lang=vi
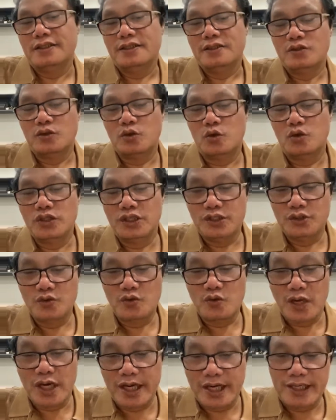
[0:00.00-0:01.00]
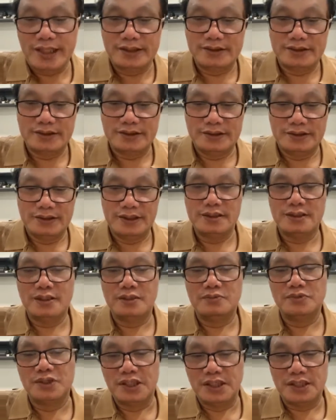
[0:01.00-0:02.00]
tôi yếu quá chích không
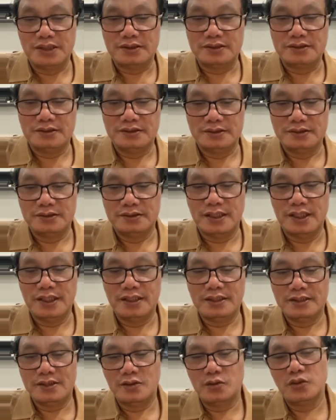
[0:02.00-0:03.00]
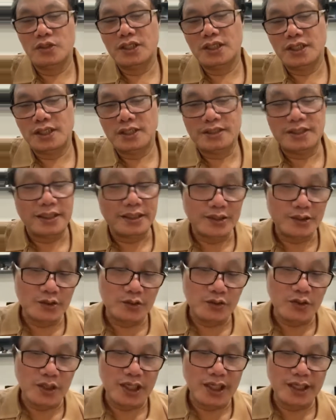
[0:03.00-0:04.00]
được ha. tôi cơ địa yếu
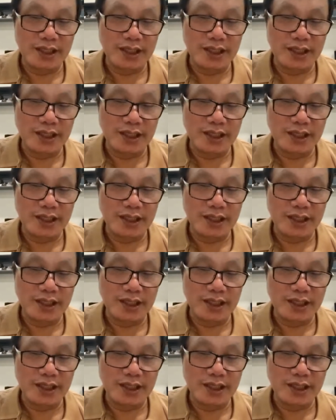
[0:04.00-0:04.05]
quá